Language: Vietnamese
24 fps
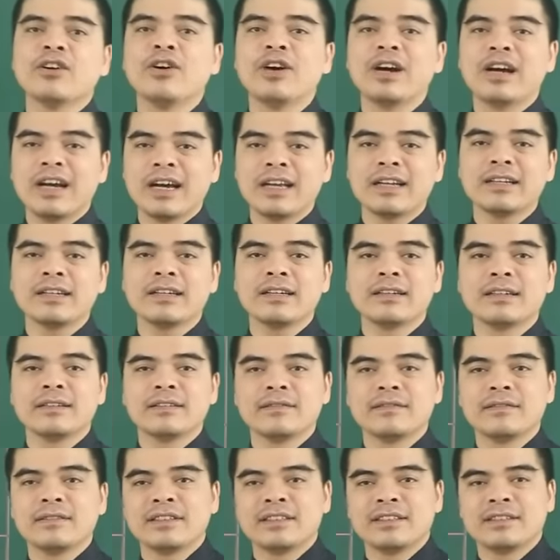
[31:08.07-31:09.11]
khó khăn
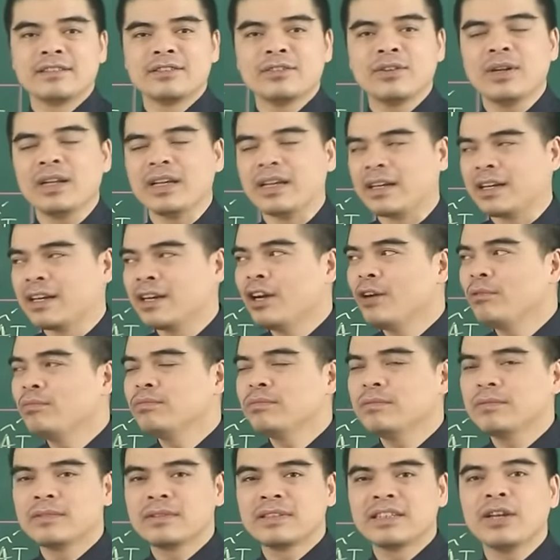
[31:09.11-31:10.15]
do là
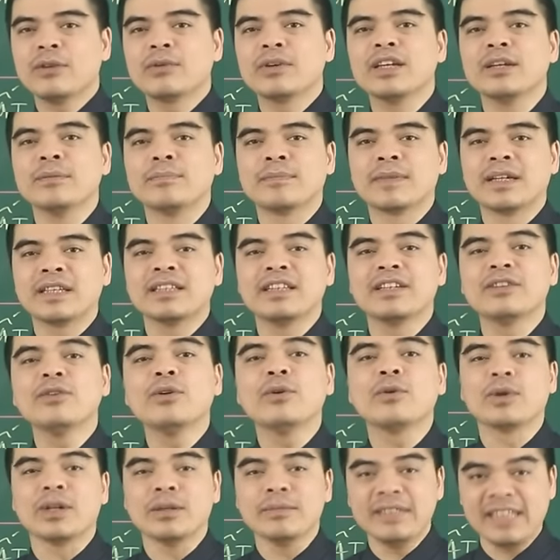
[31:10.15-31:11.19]
không theo kịp cái tiến
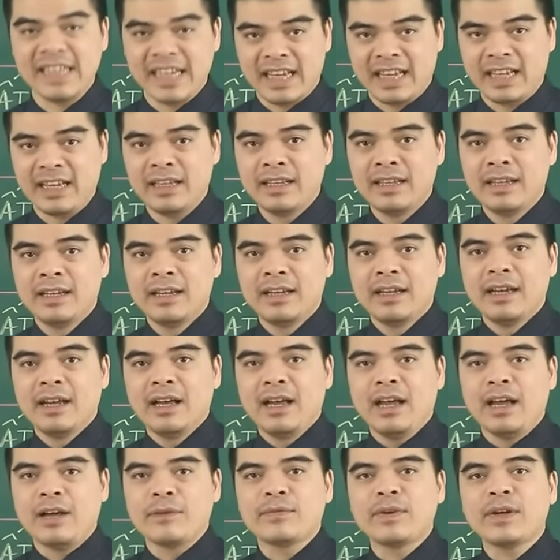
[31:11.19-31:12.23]
độ của lớp trẻ,
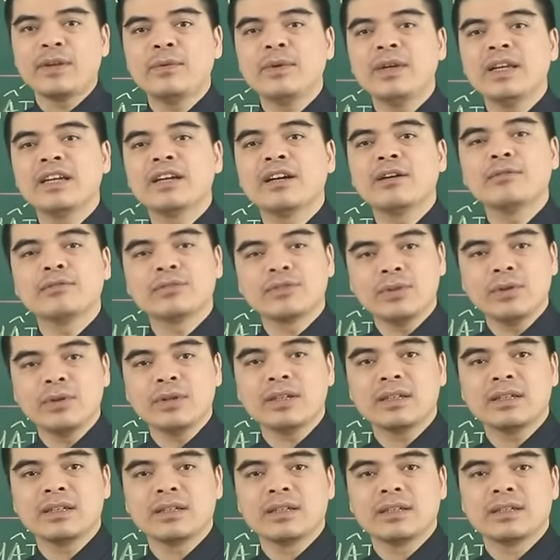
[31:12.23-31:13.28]
phát huy không
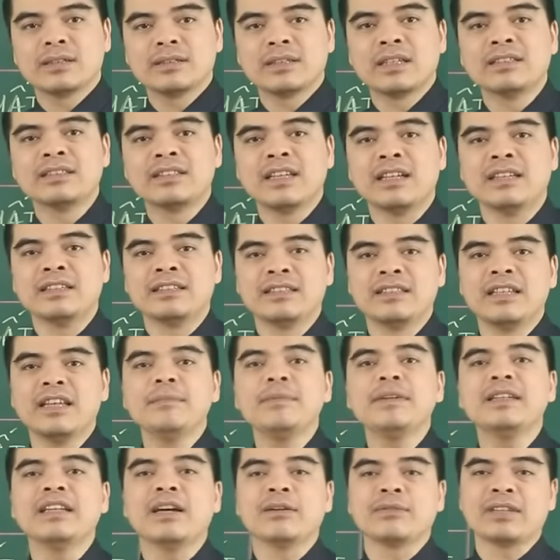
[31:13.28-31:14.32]
tốt, dần dần
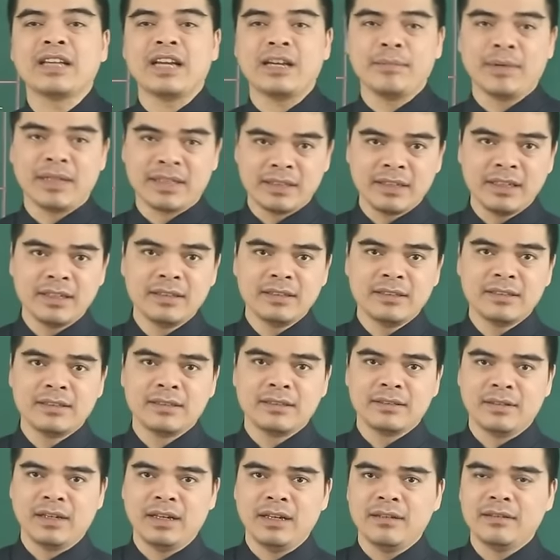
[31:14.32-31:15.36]
dễ bị đào thải bản thân.
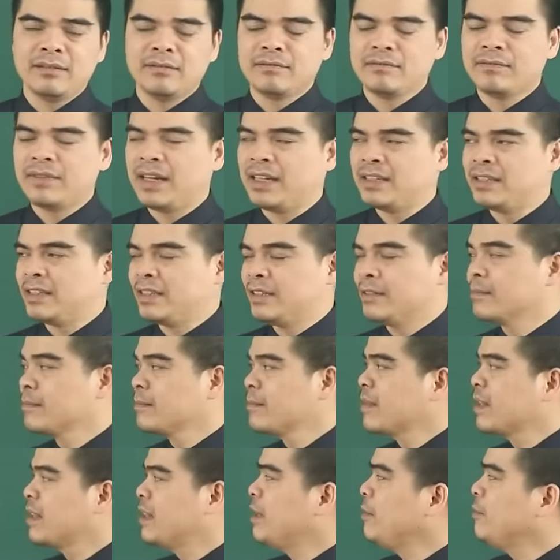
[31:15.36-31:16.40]
Đó, và gì?
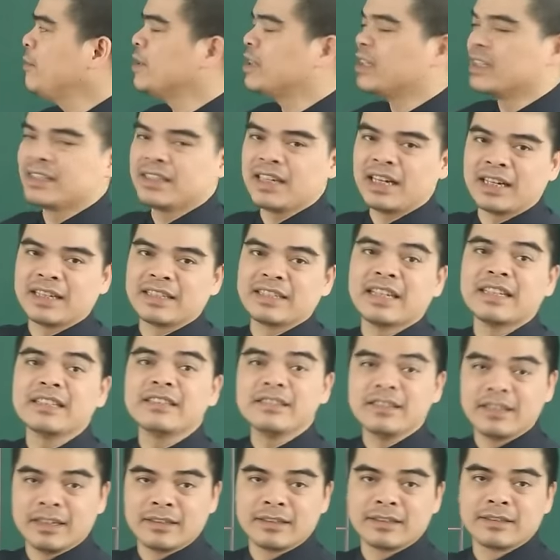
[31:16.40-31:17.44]
Lâm vào tình trạng là chán
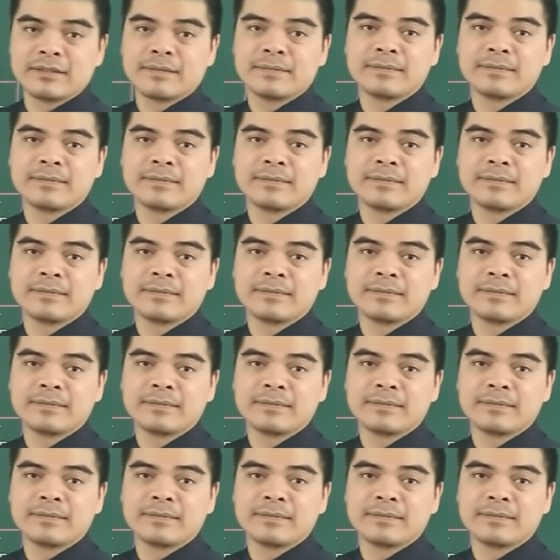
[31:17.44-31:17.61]
trường.